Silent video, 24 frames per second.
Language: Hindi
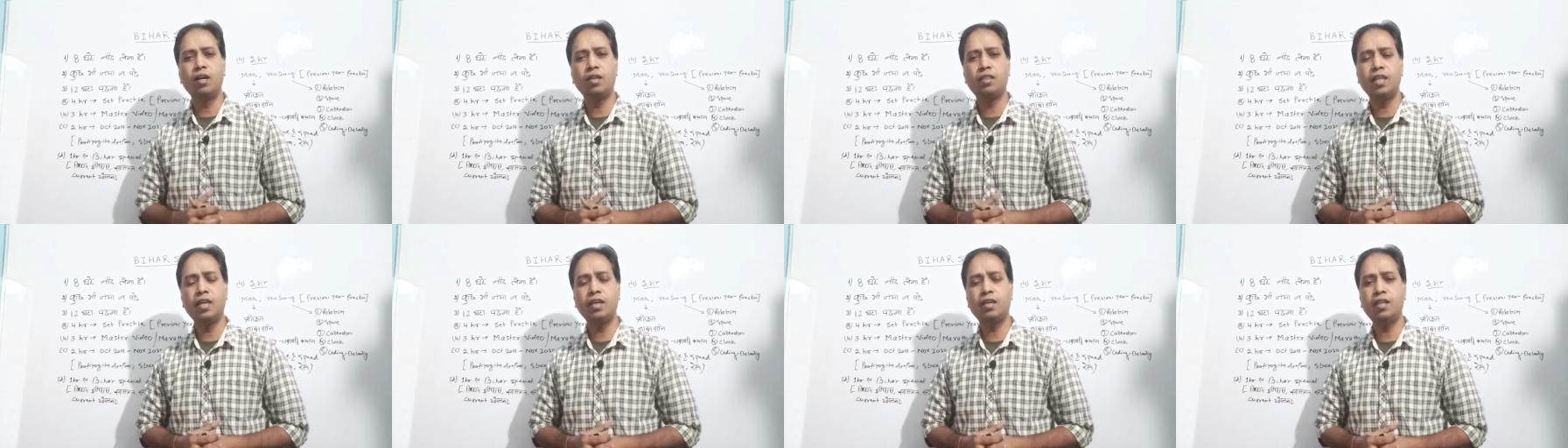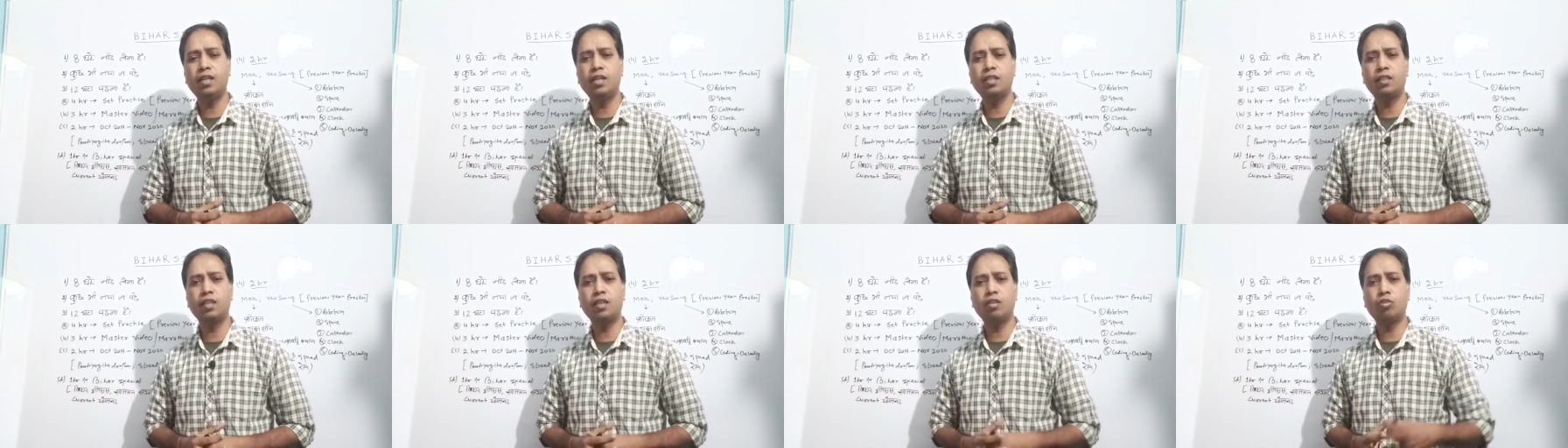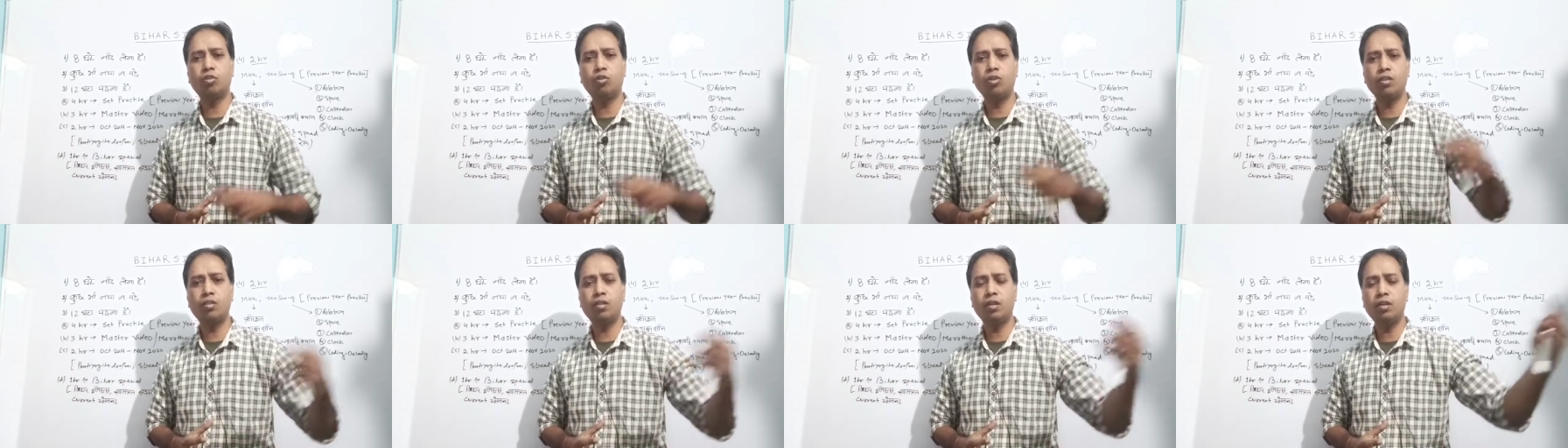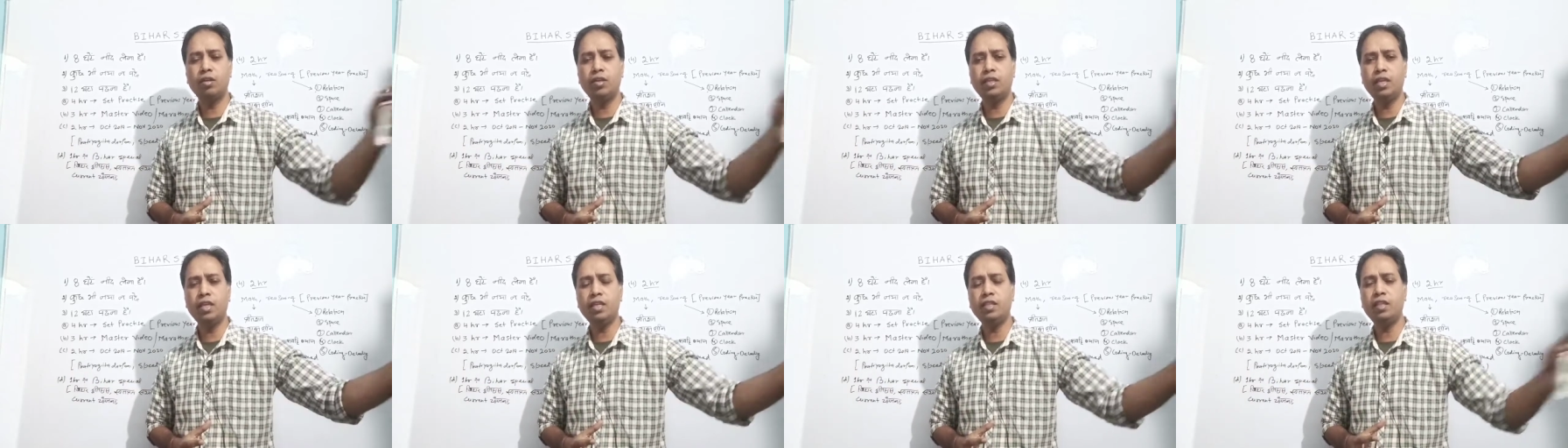देख लेते हैं थोड़े से
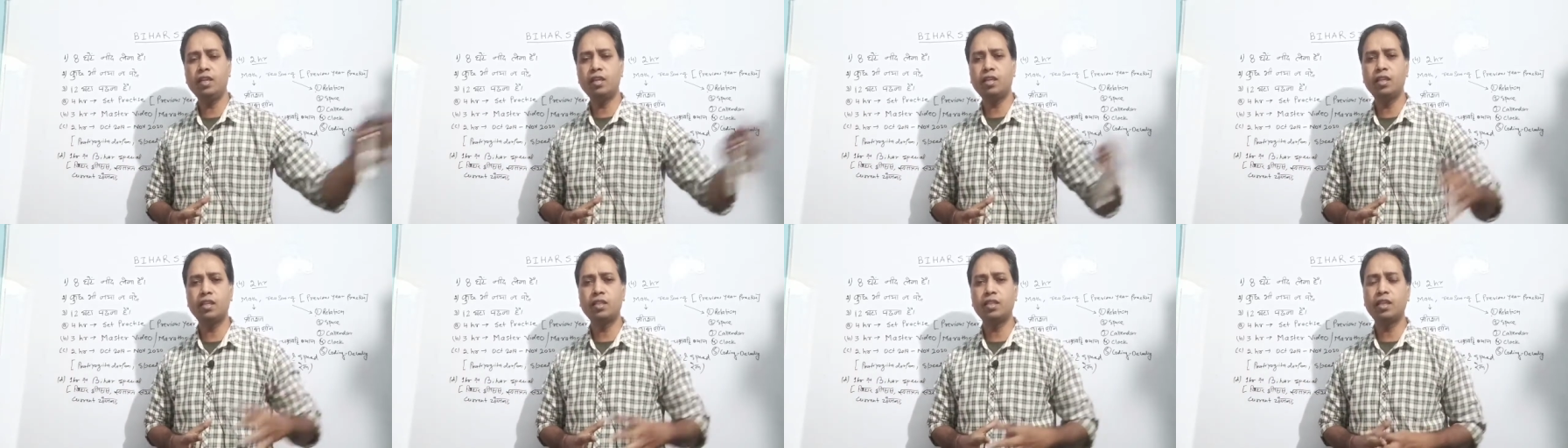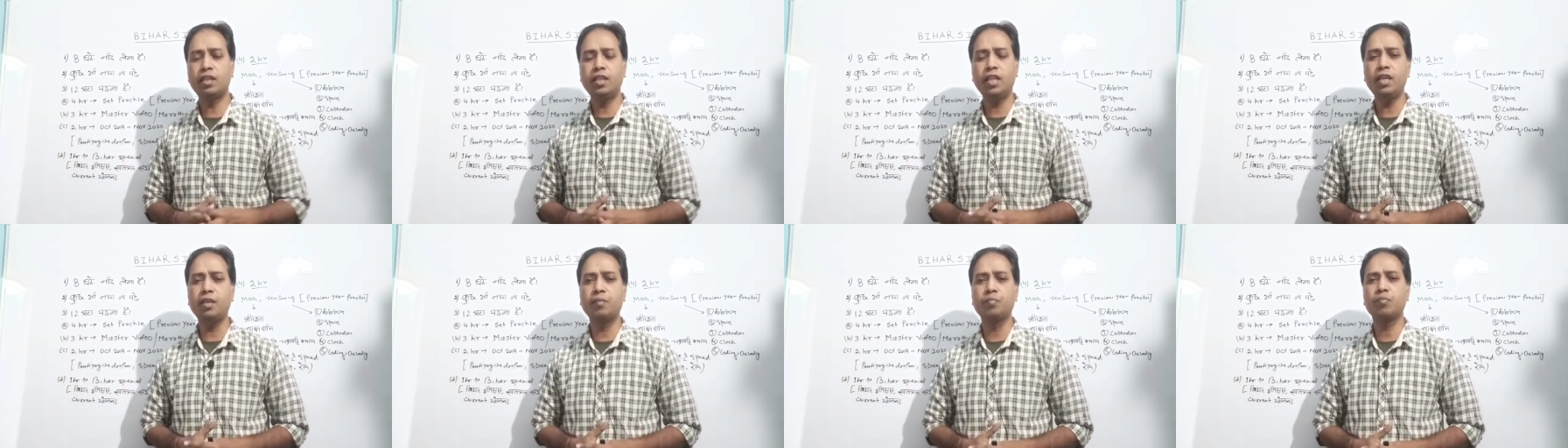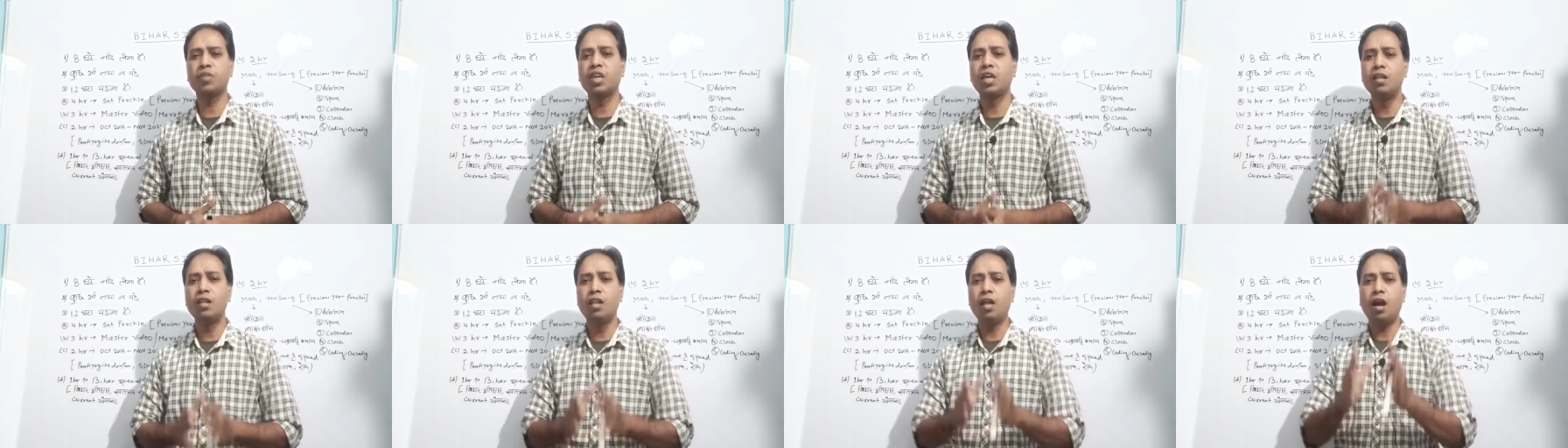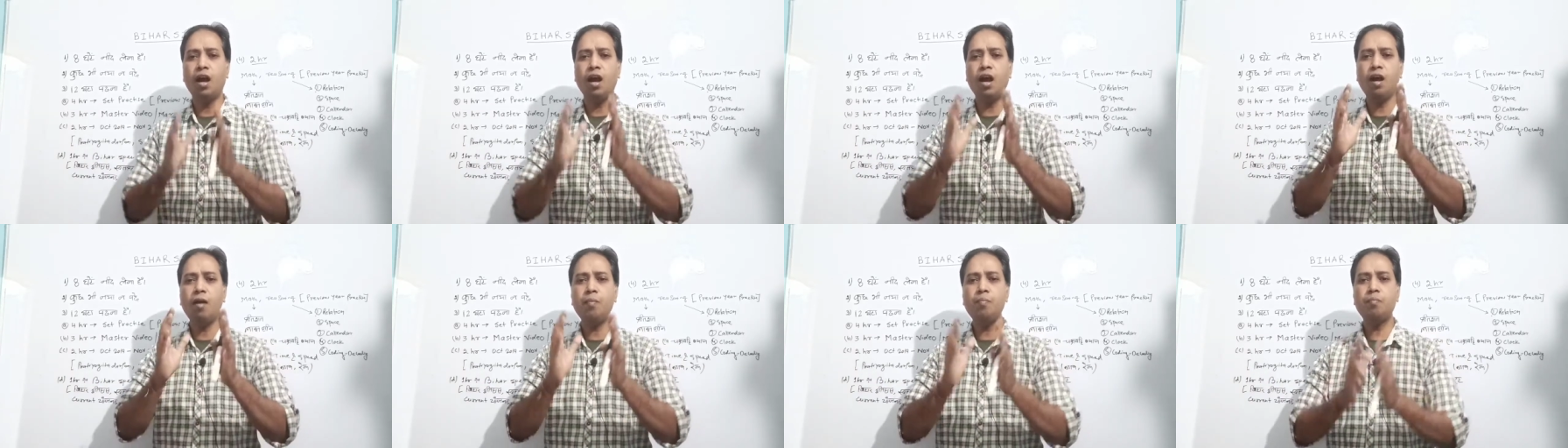ये देख लेते नहीं
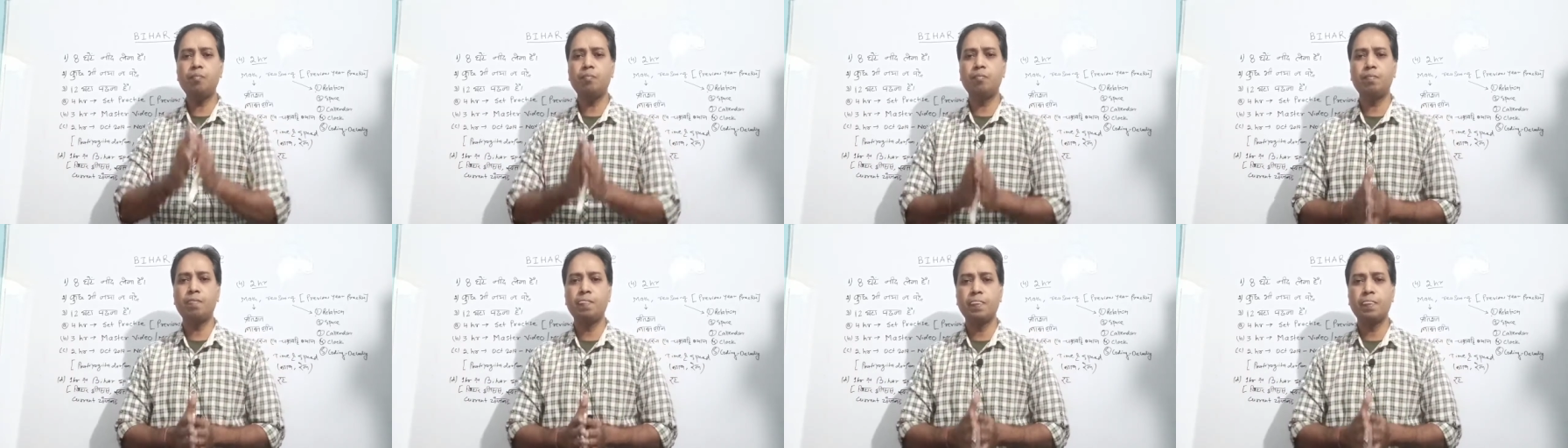आप